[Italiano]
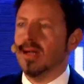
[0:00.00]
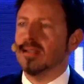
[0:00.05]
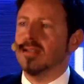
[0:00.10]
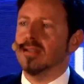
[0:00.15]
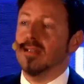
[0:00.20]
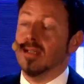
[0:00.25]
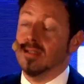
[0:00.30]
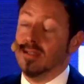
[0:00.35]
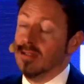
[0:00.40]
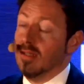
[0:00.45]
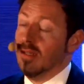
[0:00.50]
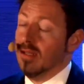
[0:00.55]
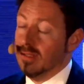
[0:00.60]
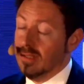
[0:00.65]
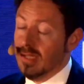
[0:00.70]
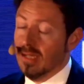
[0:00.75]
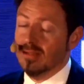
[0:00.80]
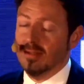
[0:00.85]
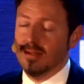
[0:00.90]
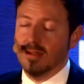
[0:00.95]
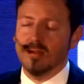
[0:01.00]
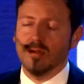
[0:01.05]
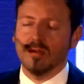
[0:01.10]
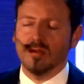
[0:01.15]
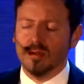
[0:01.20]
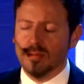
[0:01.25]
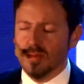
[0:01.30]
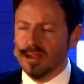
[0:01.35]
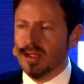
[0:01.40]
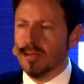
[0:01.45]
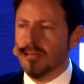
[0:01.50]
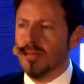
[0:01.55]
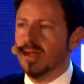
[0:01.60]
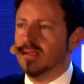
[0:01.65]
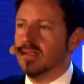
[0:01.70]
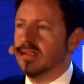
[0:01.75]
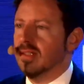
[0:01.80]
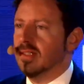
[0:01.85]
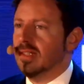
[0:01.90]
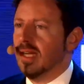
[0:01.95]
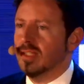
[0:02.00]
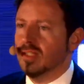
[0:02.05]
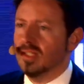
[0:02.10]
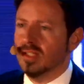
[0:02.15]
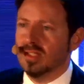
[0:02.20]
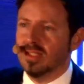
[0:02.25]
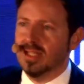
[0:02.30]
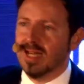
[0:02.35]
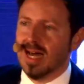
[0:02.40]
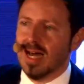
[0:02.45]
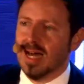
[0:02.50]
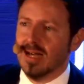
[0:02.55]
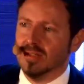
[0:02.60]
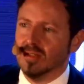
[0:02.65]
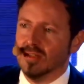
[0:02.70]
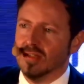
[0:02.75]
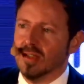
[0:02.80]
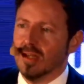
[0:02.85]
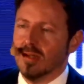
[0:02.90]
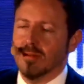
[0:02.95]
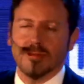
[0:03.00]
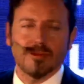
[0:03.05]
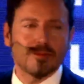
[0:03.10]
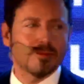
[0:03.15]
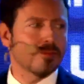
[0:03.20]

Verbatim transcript: partner, grazie al nostro media partner, agenzia ANSA.